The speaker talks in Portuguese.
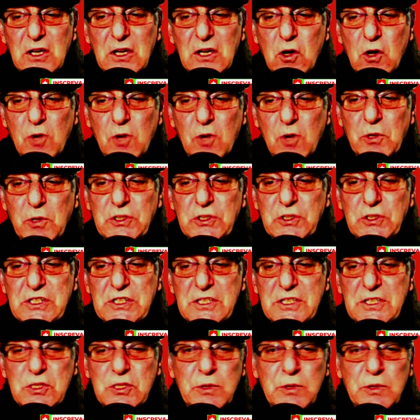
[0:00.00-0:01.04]
Como eu
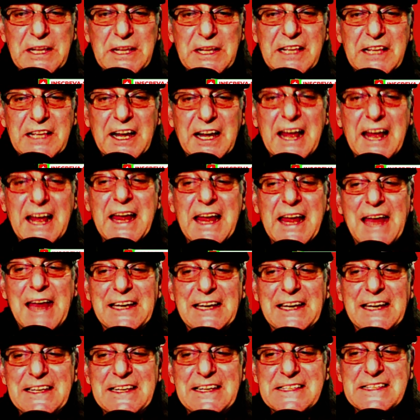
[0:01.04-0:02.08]
disse, o Inter
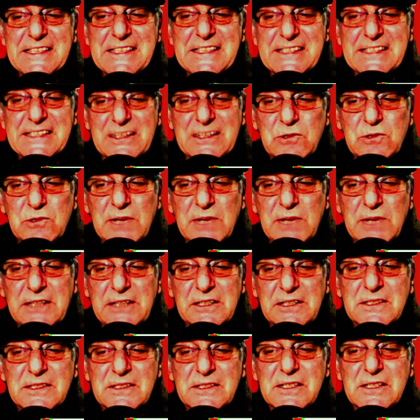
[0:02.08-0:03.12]
analisa com
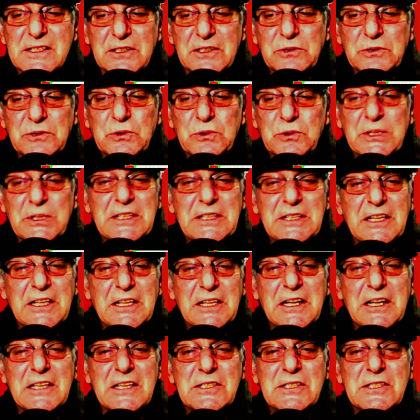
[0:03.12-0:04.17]
atenção o
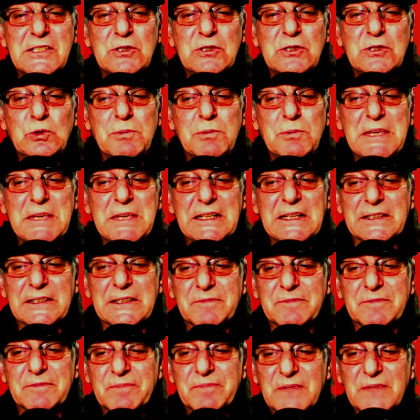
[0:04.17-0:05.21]
interesse do Milan,
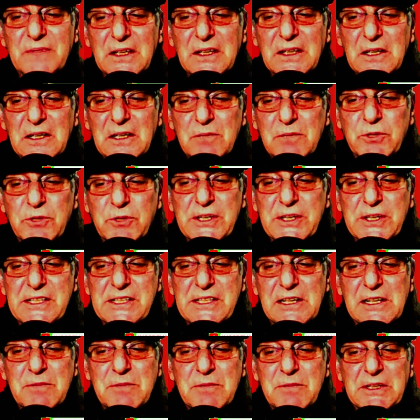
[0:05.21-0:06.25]
pois
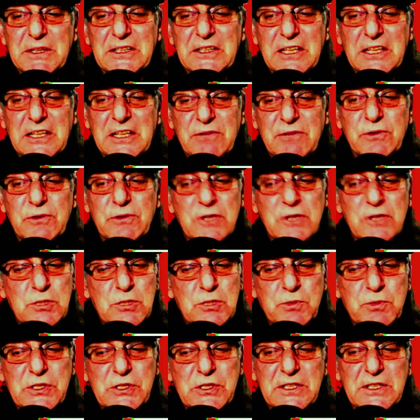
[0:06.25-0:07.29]
ele manteve
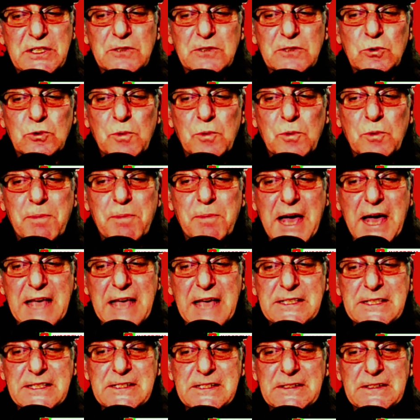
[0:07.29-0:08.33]
20% do
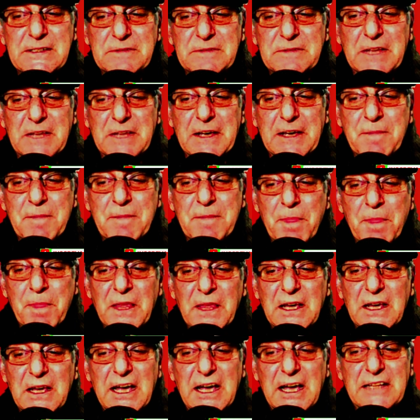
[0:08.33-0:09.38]
passe né,
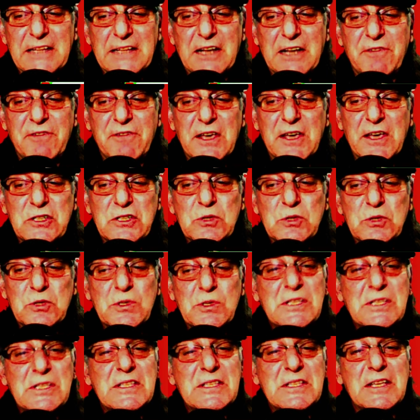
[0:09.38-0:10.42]
através de um
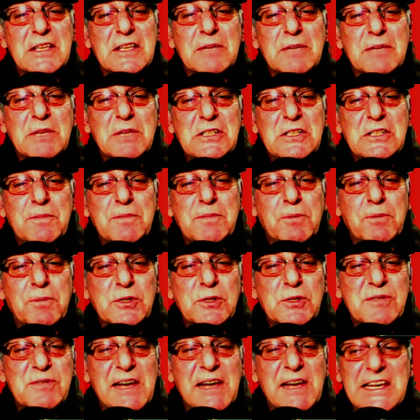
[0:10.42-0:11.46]
sistema de
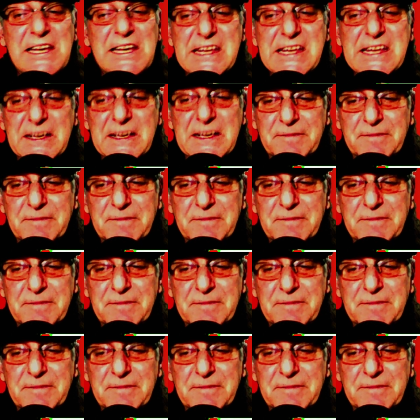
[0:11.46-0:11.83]
plusvalia.